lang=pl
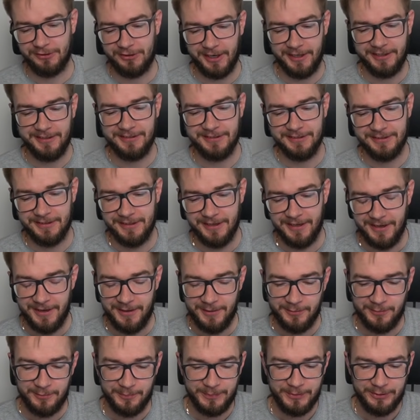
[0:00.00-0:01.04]
shiny,
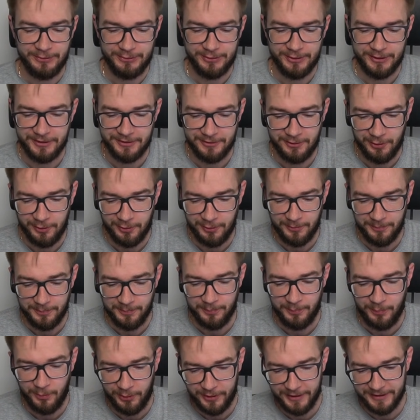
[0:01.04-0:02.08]
wpisik do
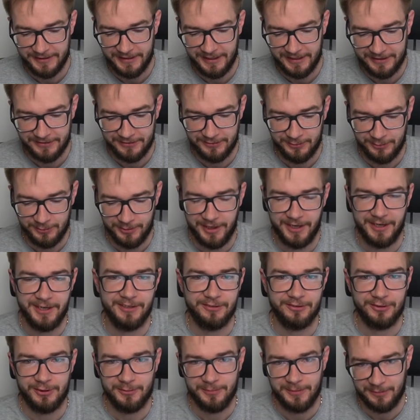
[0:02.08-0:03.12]
Pokédexu,
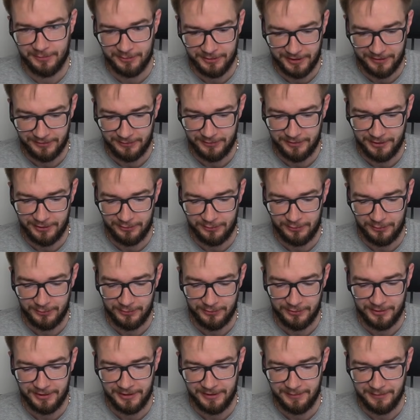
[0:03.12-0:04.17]
jajeczko mam od razu też
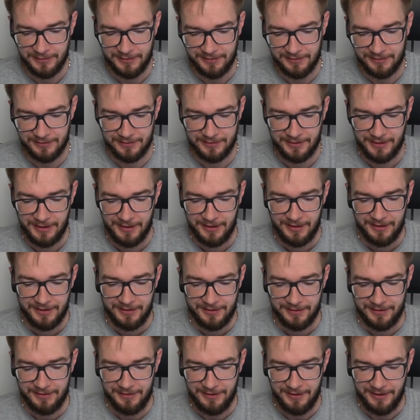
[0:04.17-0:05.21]
rzucone, więc
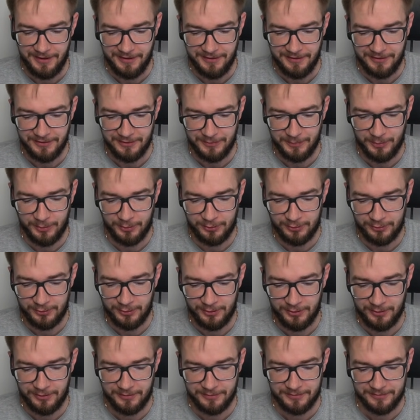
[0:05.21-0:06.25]
generalnie
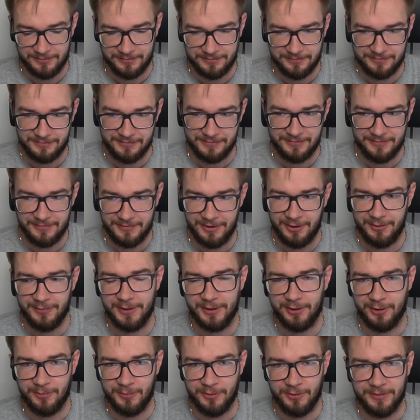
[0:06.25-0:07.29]
spoczko. No
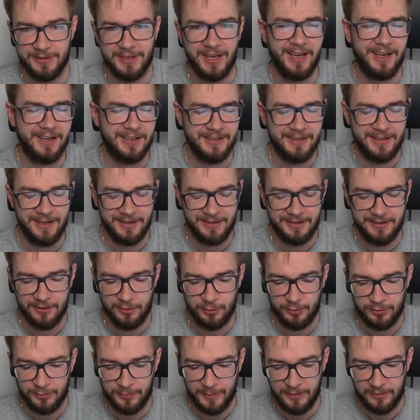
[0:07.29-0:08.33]
wiadomo, ja generalnie nie
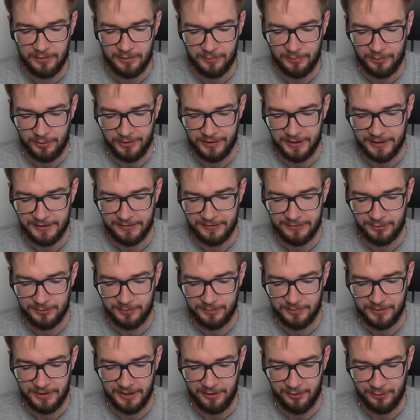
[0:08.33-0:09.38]
uzupełniam Pokédexu,
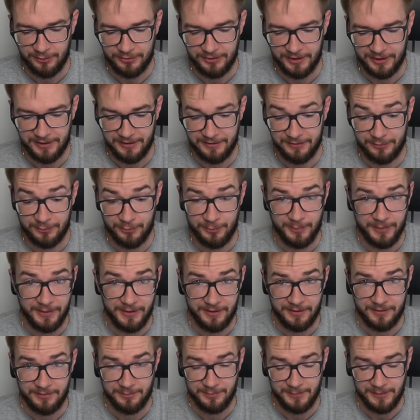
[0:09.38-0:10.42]
bo jakoś tak
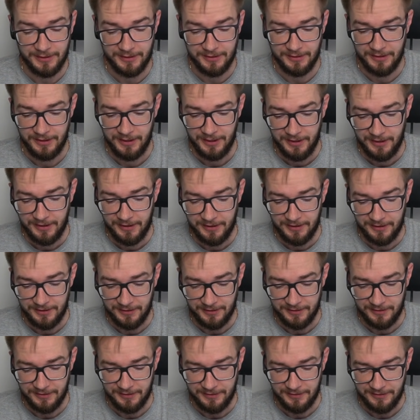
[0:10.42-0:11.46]
super mi
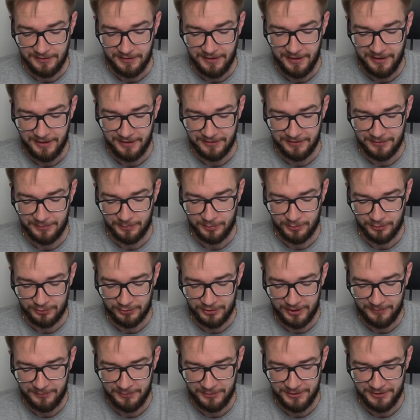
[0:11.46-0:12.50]
e, nie jest
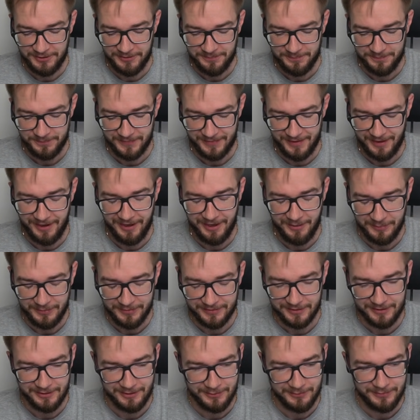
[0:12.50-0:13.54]
potrzebny, ale
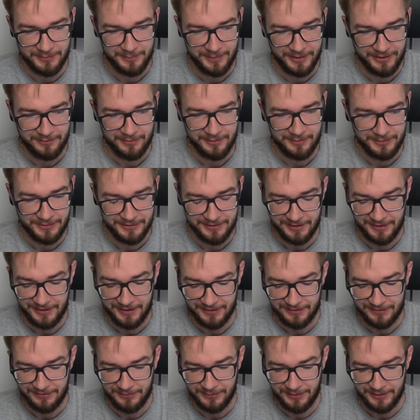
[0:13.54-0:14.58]
bez kitu wypadła mi ta
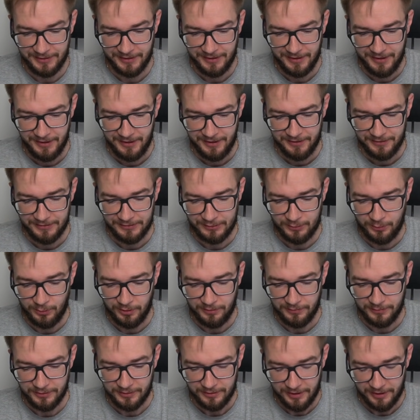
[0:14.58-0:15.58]
nazwa z głowy.